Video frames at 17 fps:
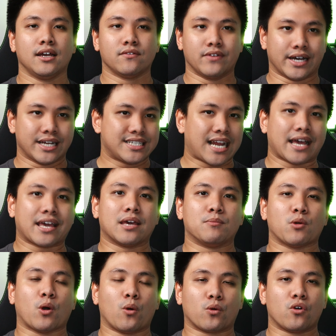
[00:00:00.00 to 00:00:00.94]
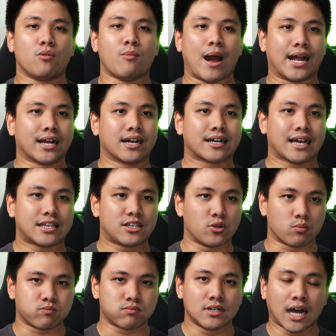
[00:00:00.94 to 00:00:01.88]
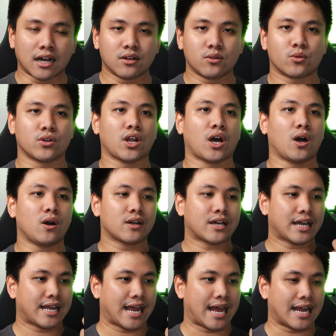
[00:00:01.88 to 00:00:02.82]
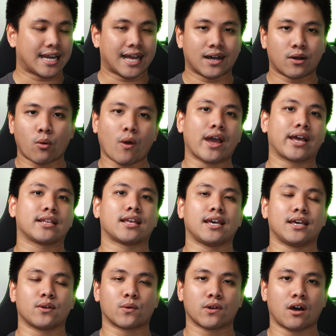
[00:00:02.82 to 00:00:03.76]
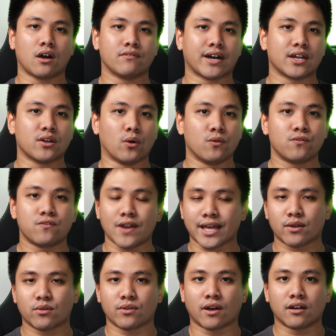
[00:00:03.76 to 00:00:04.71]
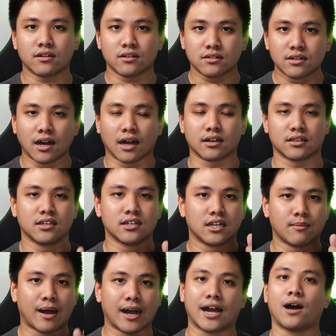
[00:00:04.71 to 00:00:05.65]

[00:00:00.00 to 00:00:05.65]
Và cái trải nghiệm ngồi của các bạn cái trục nâng của nó, cái khả năng hoàn thiện của nó và cái độ flex của nó gần như là bằng